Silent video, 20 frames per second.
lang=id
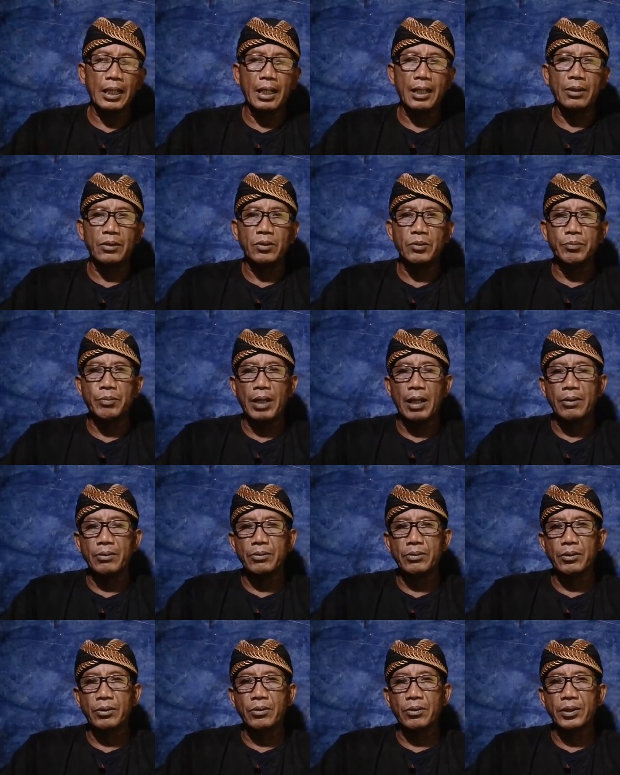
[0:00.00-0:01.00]
Jangan lupa
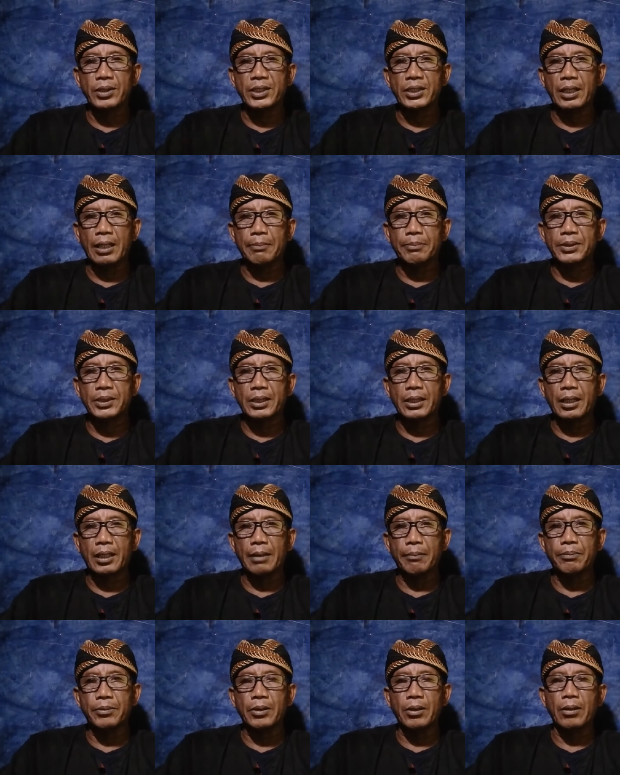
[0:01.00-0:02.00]
untuk
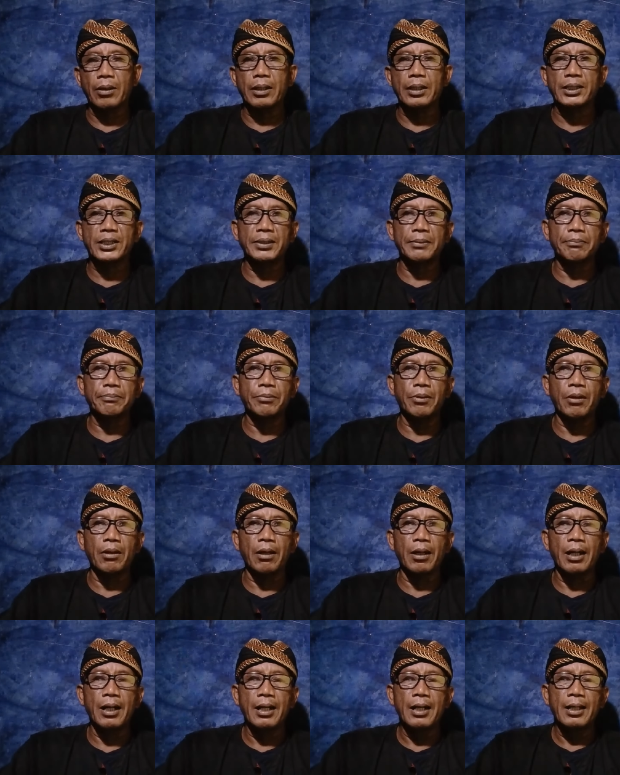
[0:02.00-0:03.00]
subscribe, tolong
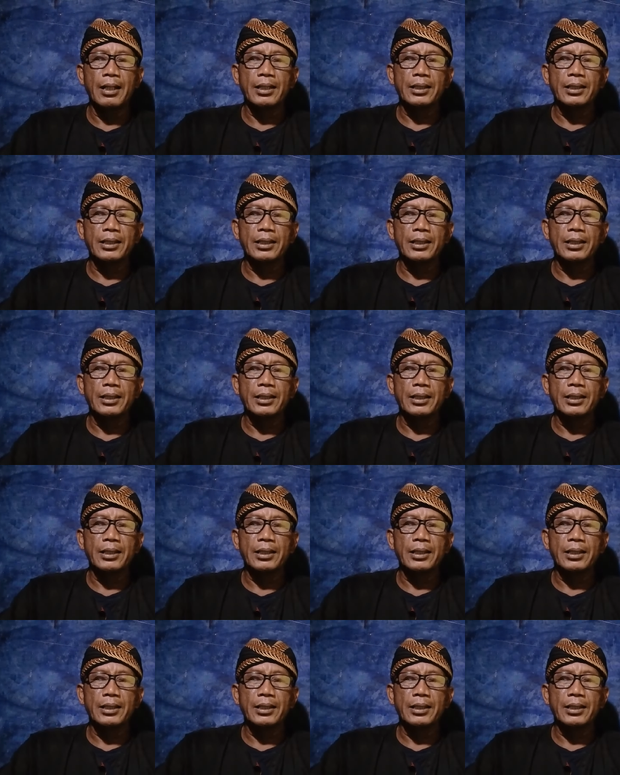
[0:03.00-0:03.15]
dijempol,